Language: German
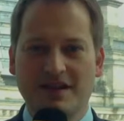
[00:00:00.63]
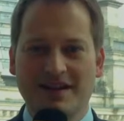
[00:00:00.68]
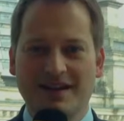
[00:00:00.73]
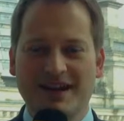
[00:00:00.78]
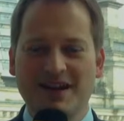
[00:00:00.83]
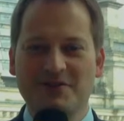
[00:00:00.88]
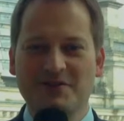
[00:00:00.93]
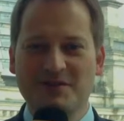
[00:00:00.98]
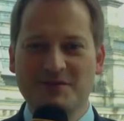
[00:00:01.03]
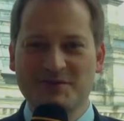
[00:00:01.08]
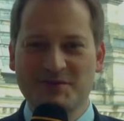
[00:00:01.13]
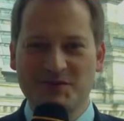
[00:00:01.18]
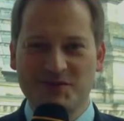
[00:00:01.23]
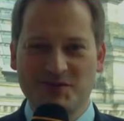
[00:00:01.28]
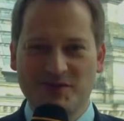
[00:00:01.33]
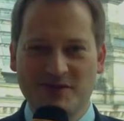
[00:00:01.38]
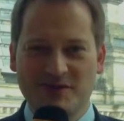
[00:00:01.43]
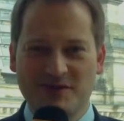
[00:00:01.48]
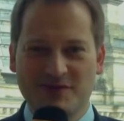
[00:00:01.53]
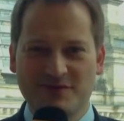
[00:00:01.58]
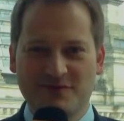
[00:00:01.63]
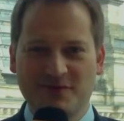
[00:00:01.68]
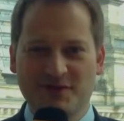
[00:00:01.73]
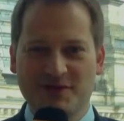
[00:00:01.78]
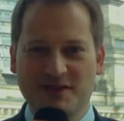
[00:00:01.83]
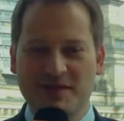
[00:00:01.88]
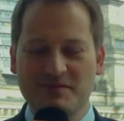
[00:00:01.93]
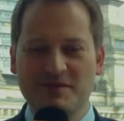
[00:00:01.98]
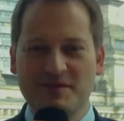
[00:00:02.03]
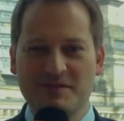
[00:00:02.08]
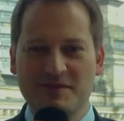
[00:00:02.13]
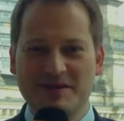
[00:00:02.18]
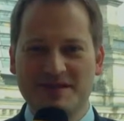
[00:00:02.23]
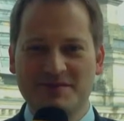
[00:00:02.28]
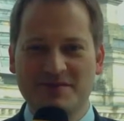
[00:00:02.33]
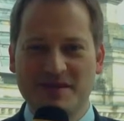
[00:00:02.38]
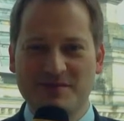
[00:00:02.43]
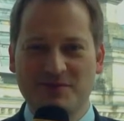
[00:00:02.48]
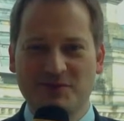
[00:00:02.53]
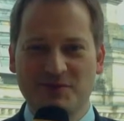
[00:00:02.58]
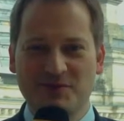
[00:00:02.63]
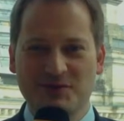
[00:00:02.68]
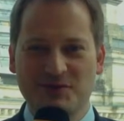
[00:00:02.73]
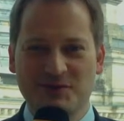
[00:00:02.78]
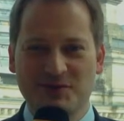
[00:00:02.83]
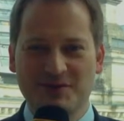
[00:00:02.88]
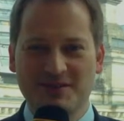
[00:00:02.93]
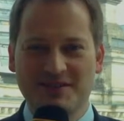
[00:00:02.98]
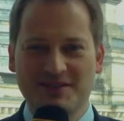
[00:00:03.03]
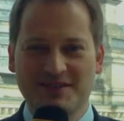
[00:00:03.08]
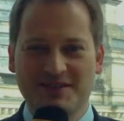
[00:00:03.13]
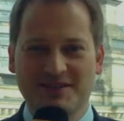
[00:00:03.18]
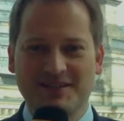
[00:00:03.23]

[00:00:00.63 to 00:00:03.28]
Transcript: Hallo liebe Zuschauer von MDB 2.0.